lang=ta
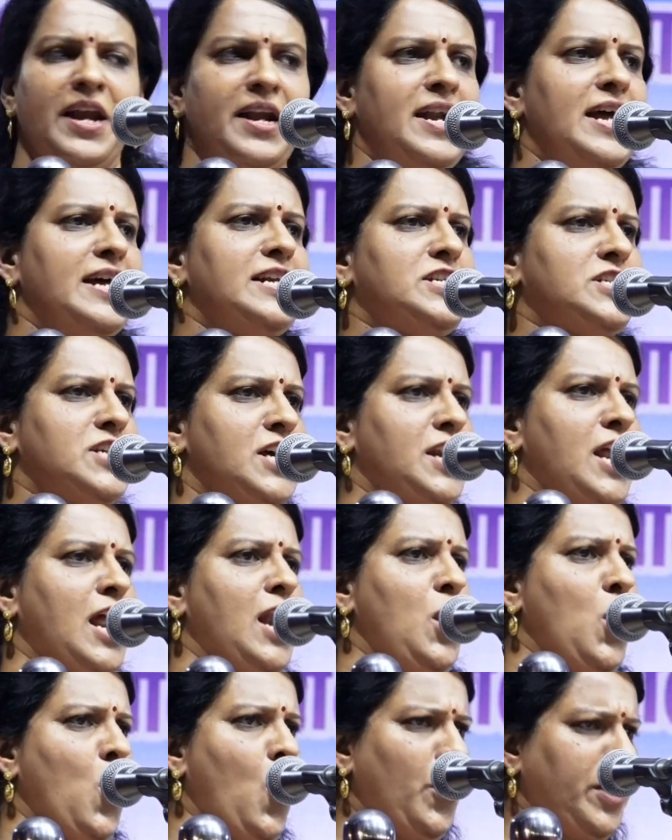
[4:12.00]
எண்ணற்ற
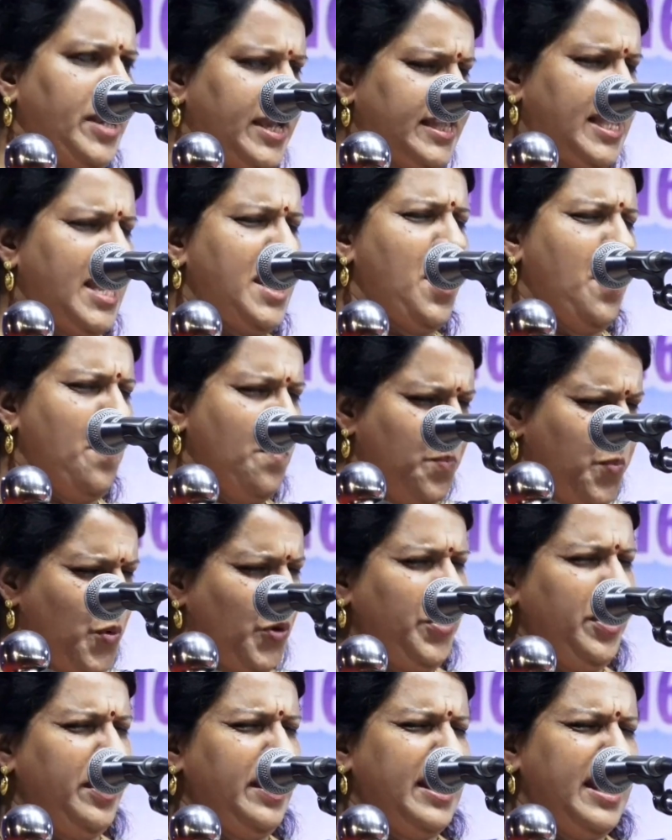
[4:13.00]
நல்லோர் இதயம்
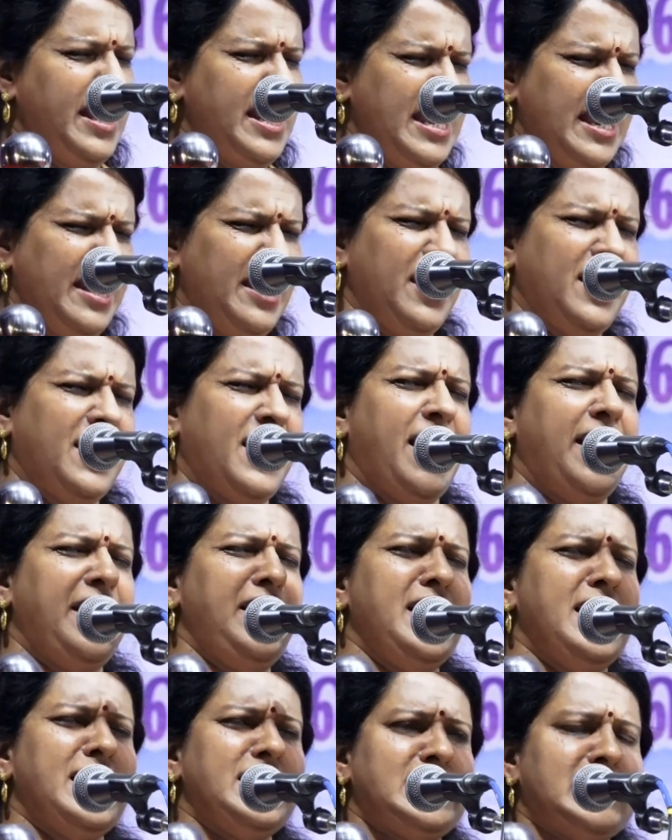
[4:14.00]
புழுங்கி இரு
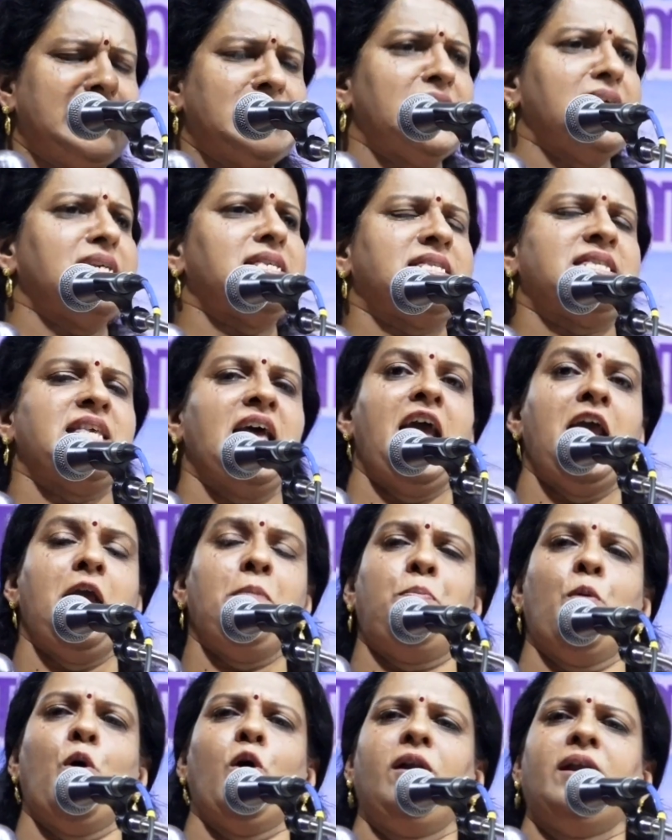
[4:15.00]
கண்ணற்ற
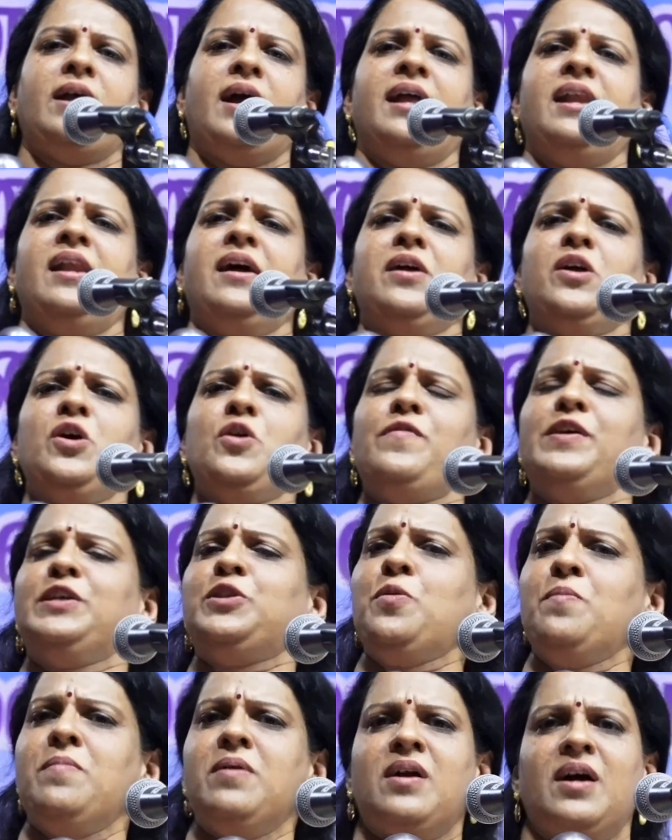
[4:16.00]
சேய் போல்
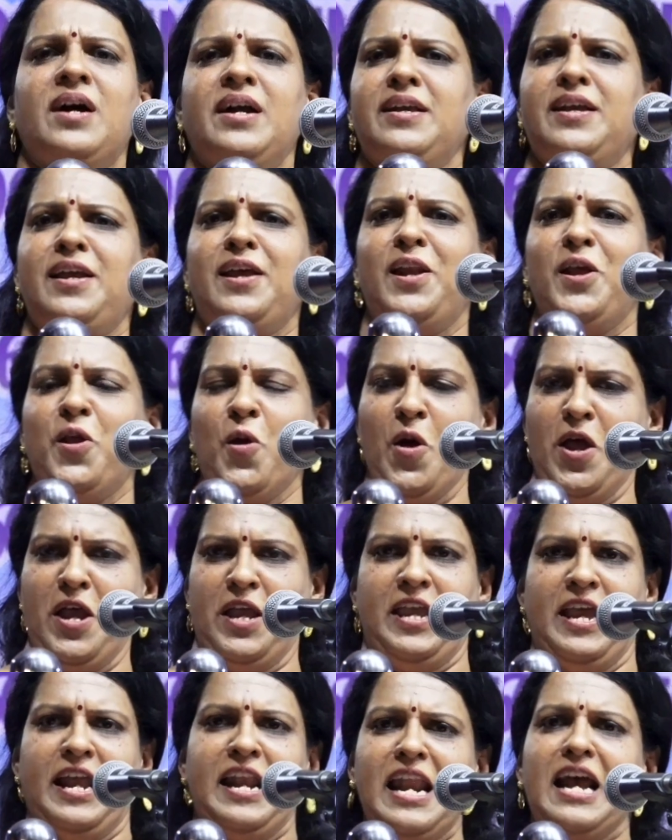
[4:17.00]
கலங்குவதும் காண்கிலே
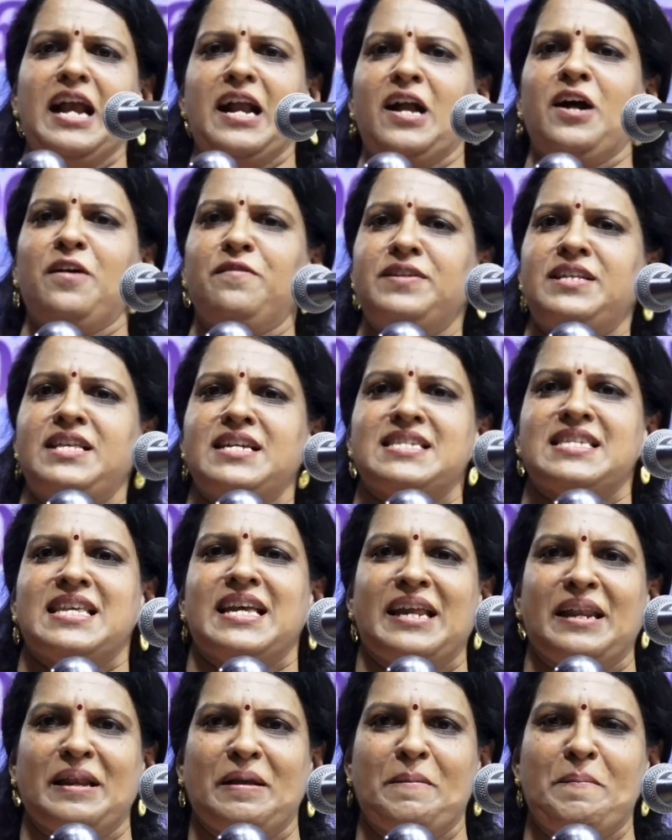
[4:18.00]
என்ன கவிதை
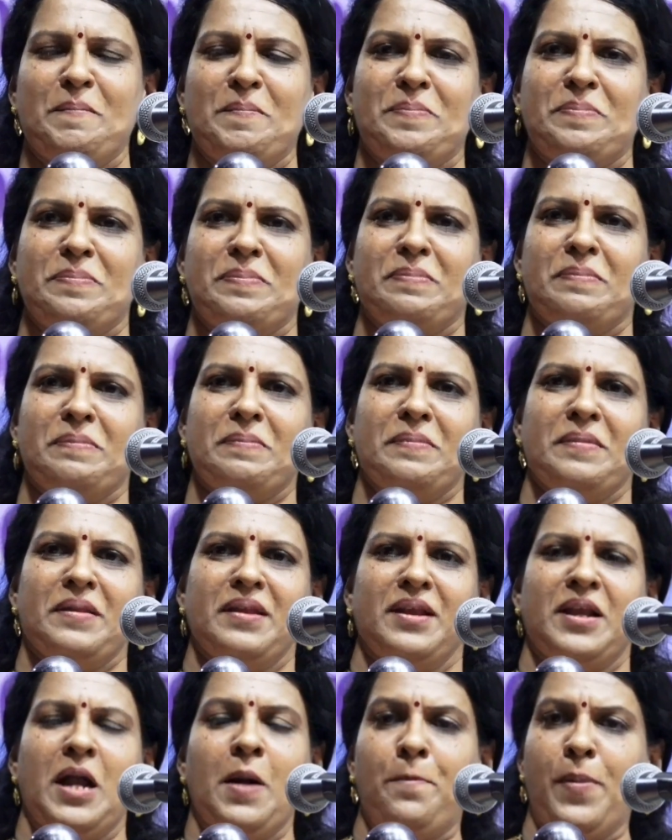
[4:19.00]
சார்
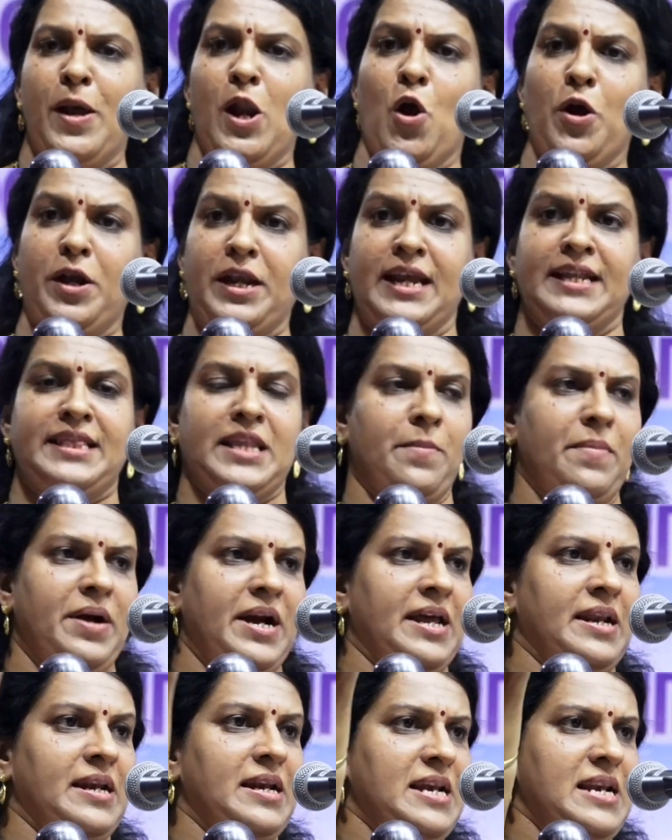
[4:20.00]
கப்பலோட்டிய
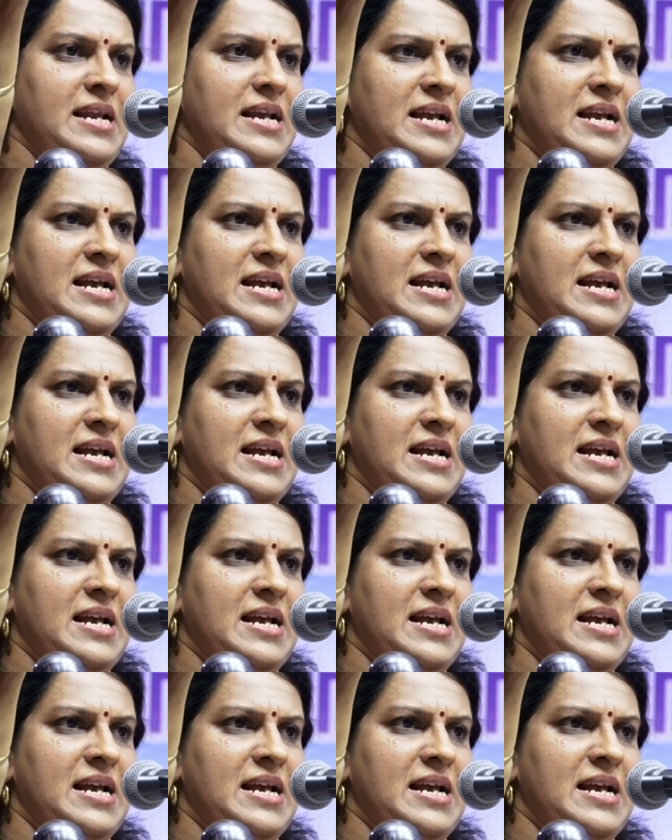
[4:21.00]
தமிழன்